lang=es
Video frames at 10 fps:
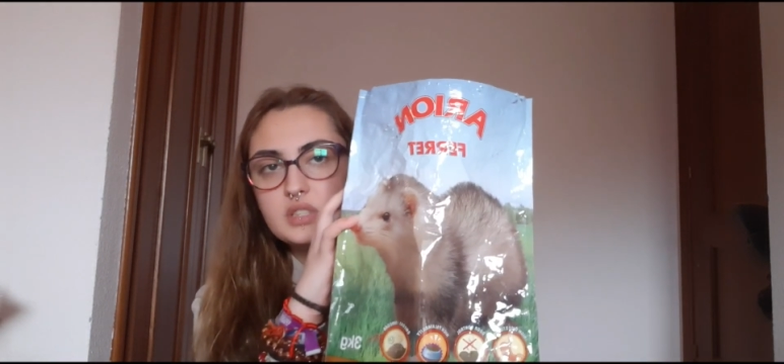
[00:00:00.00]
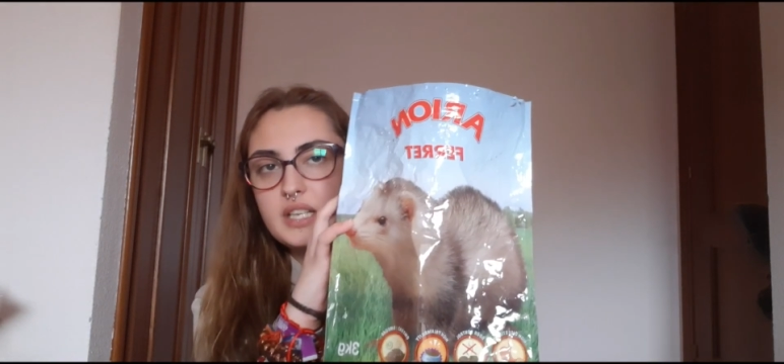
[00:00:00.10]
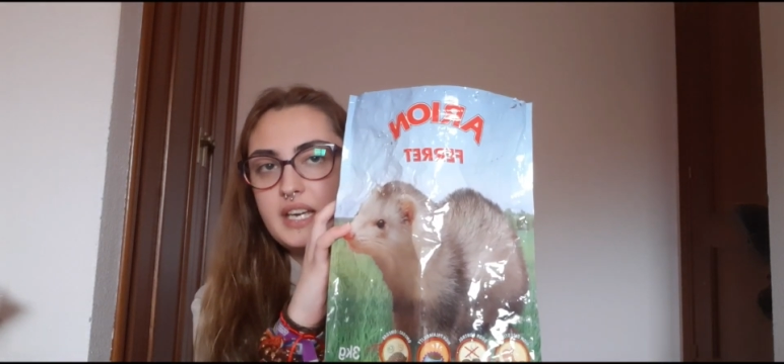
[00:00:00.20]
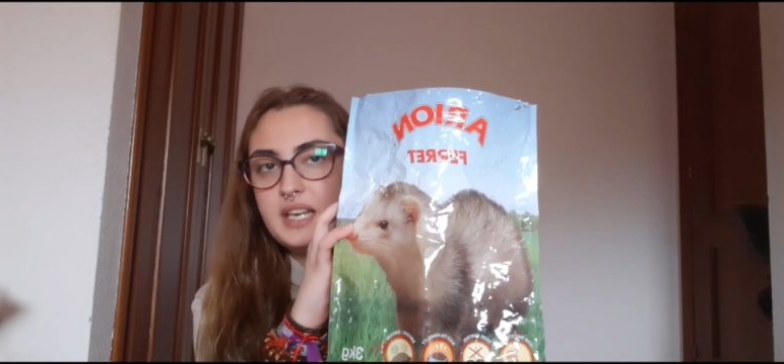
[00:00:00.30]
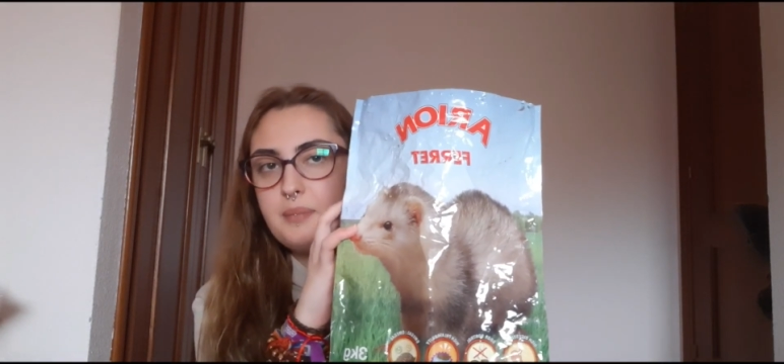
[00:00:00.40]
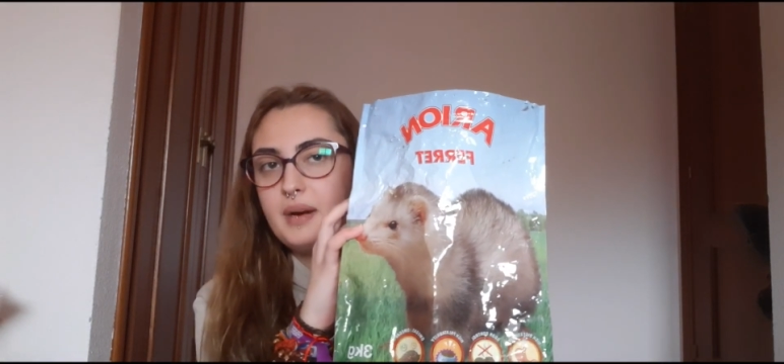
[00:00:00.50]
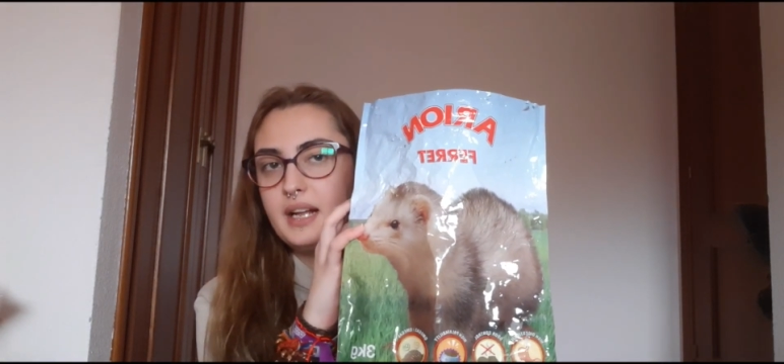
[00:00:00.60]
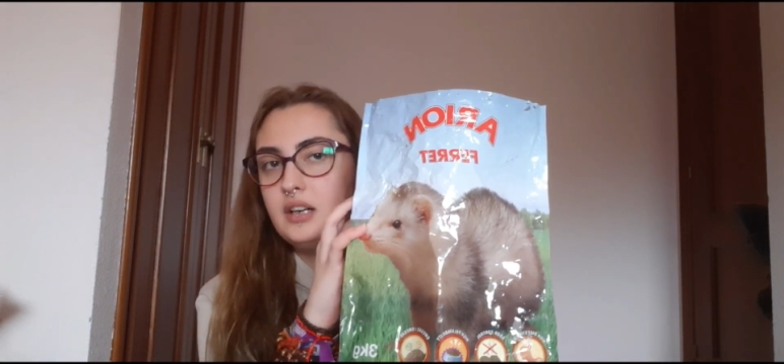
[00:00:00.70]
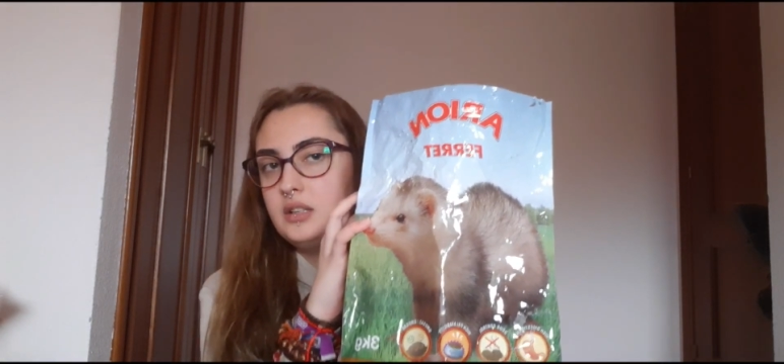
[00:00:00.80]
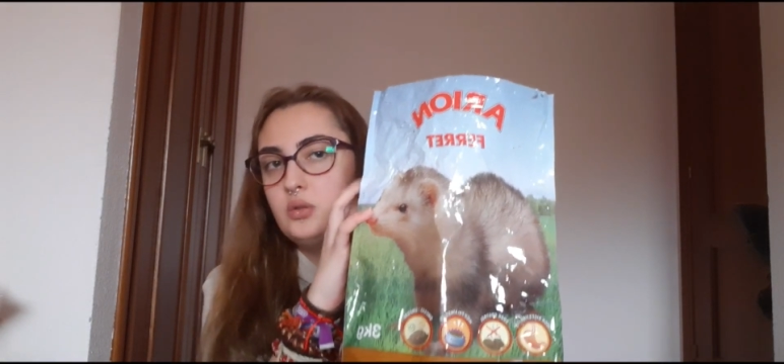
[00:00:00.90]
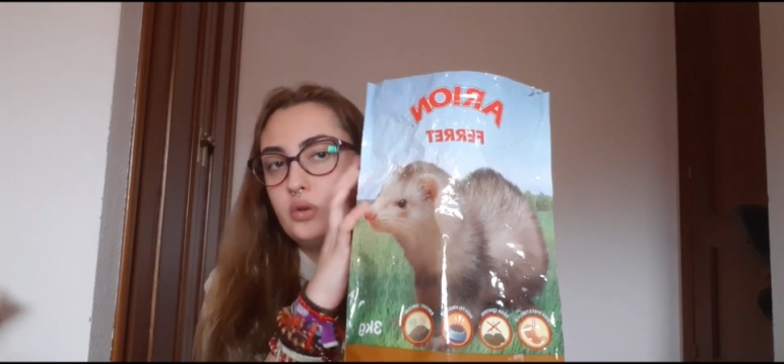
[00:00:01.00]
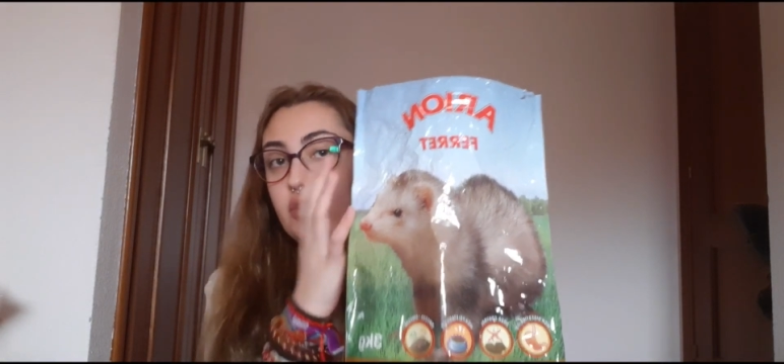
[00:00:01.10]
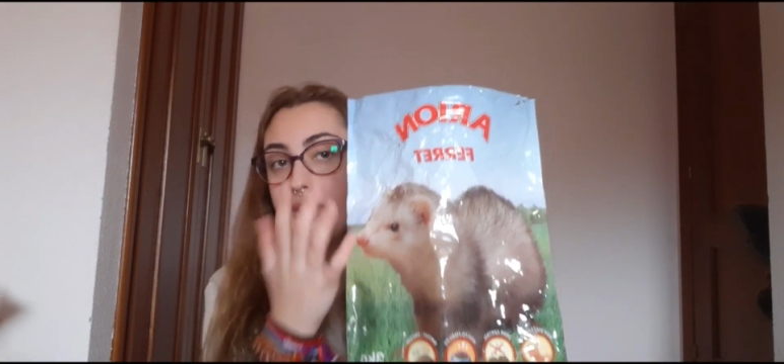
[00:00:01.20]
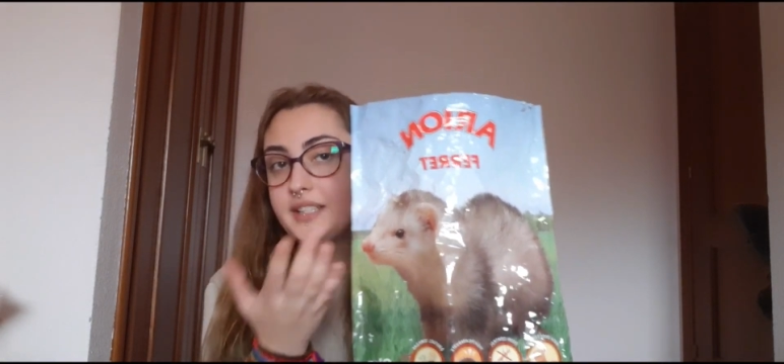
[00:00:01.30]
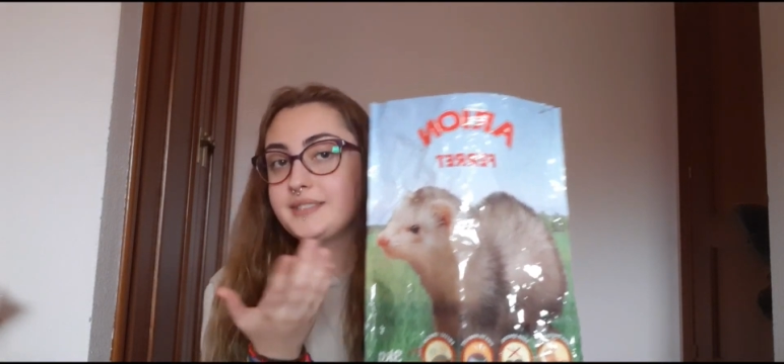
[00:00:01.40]
que es para
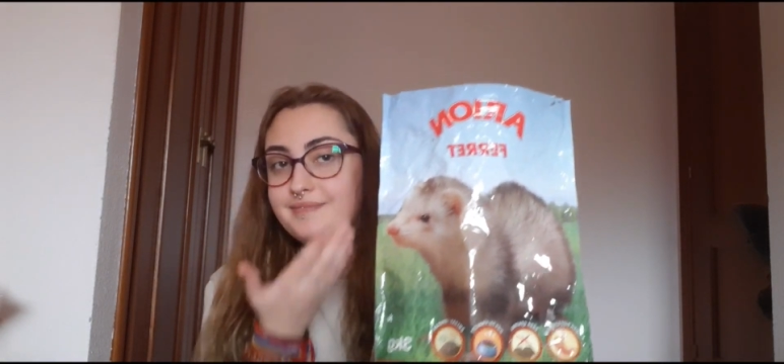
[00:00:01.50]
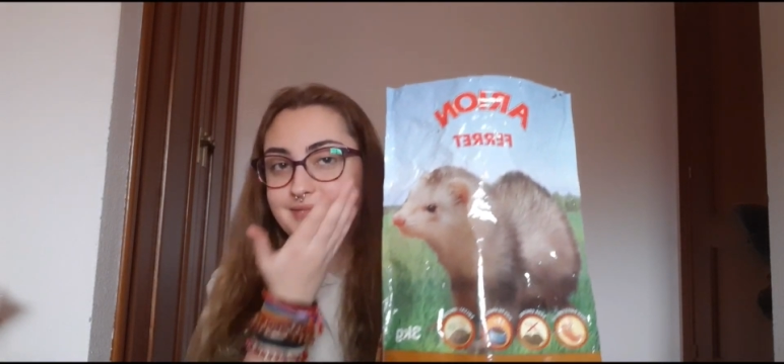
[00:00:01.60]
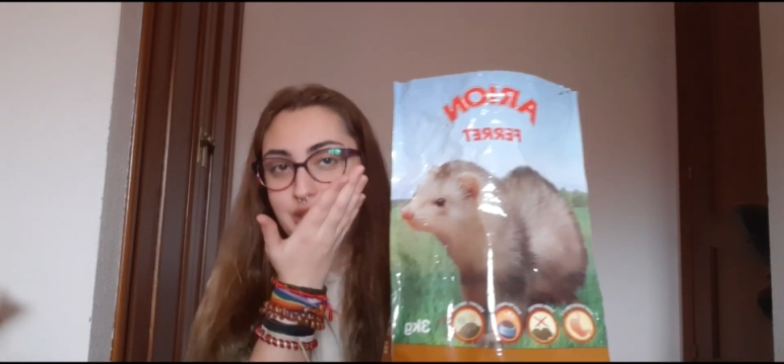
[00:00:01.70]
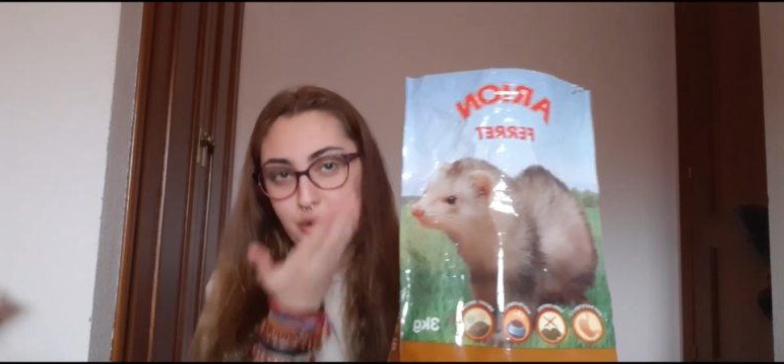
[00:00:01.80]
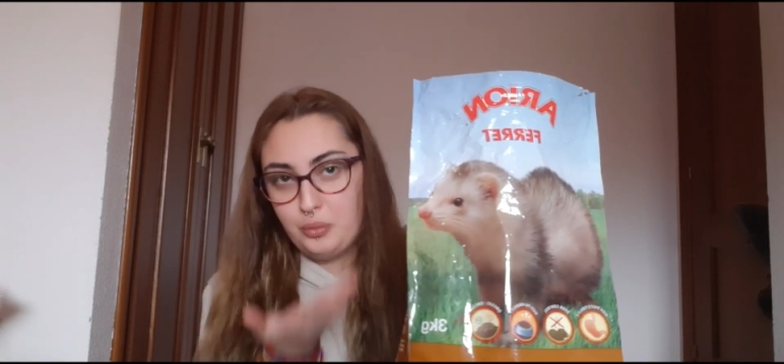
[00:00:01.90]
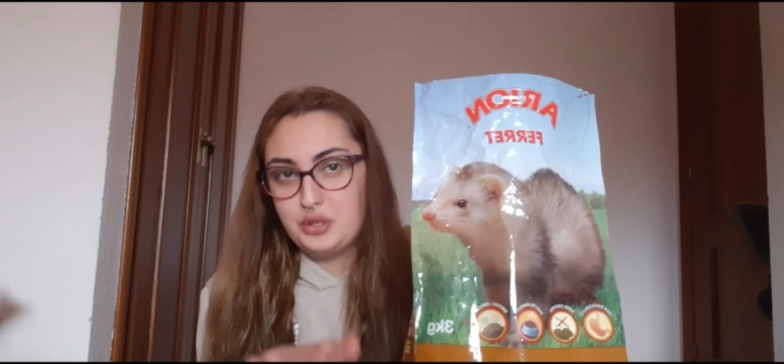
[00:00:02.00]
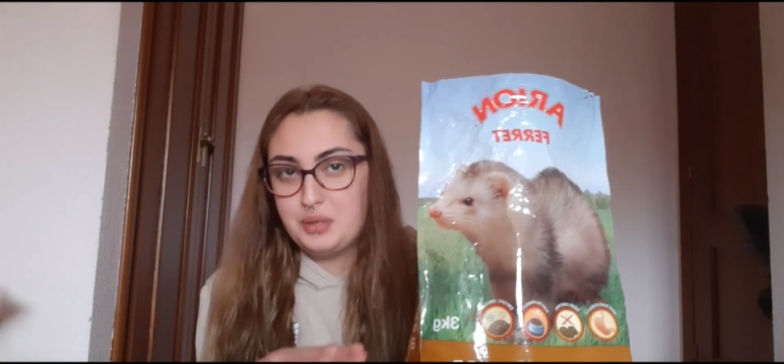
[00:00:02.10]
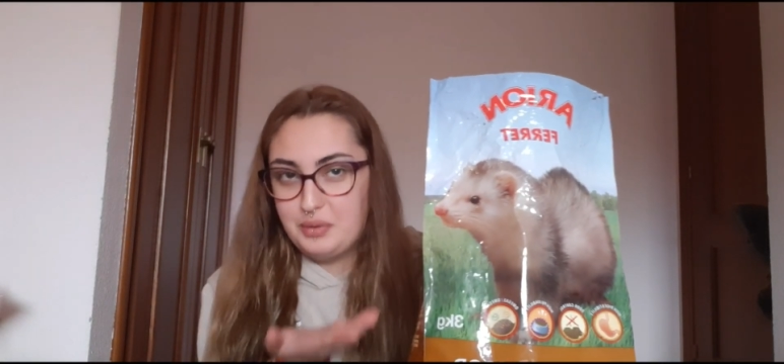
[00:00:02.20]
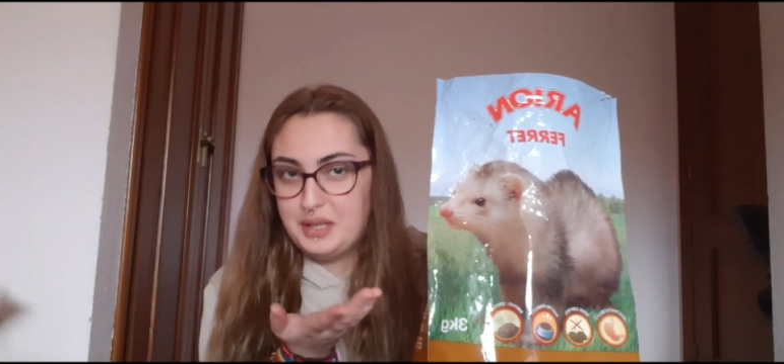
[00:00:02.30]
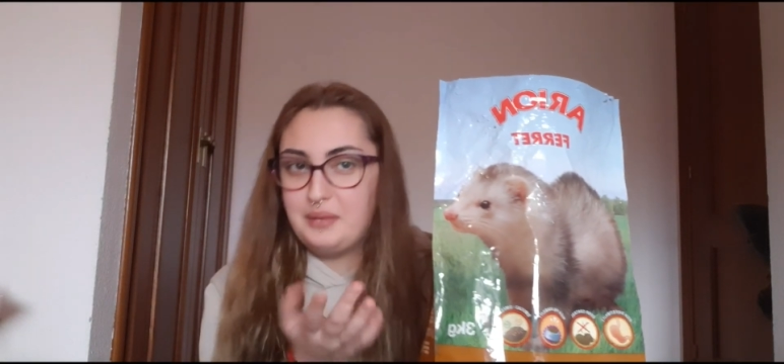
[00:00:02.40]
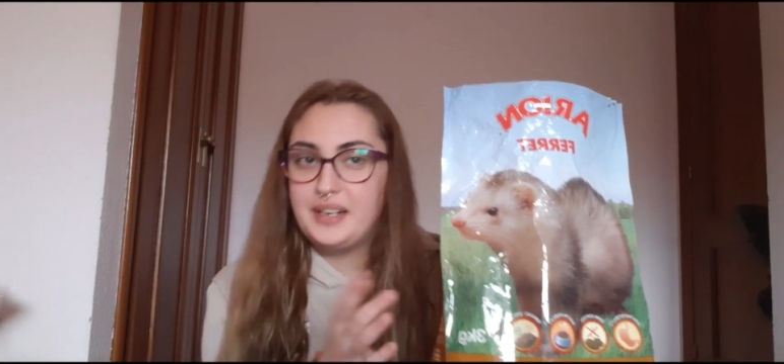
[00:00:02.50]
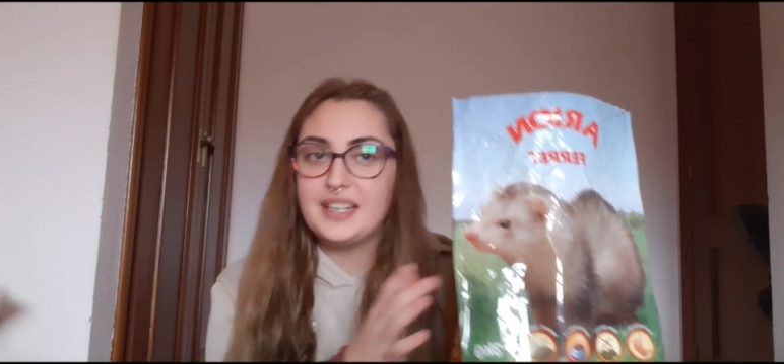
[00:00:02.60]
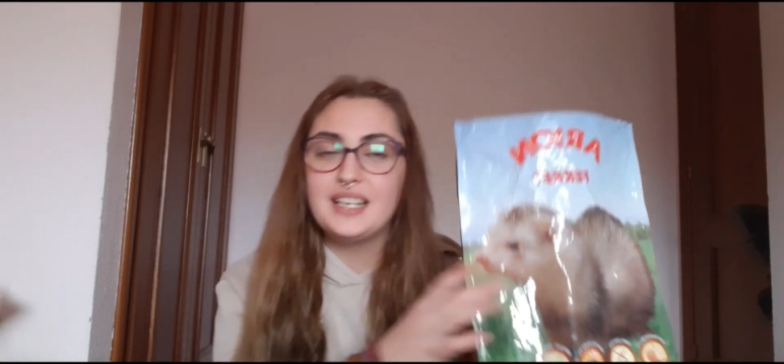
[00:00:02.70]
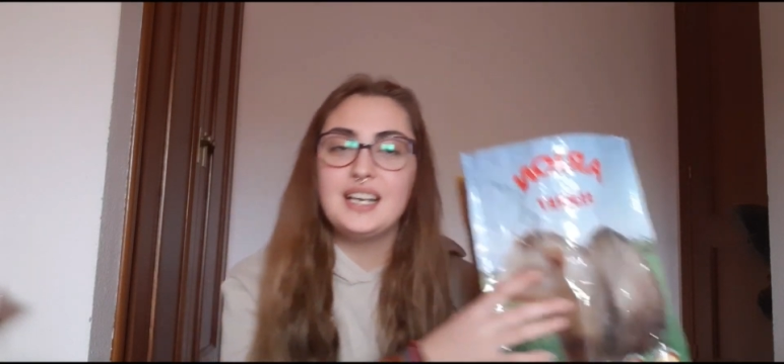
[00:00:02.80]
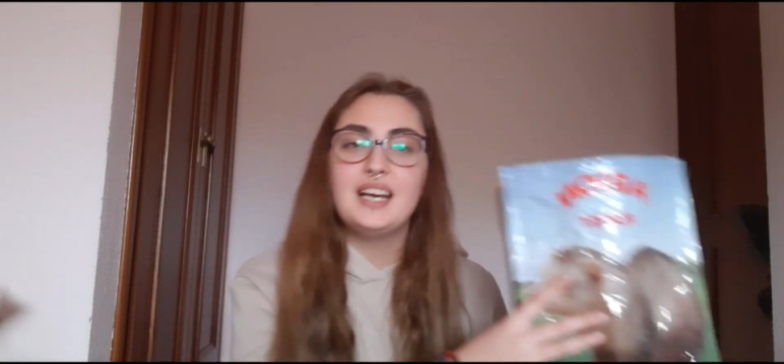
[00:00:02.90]
hurones, como se puede ver.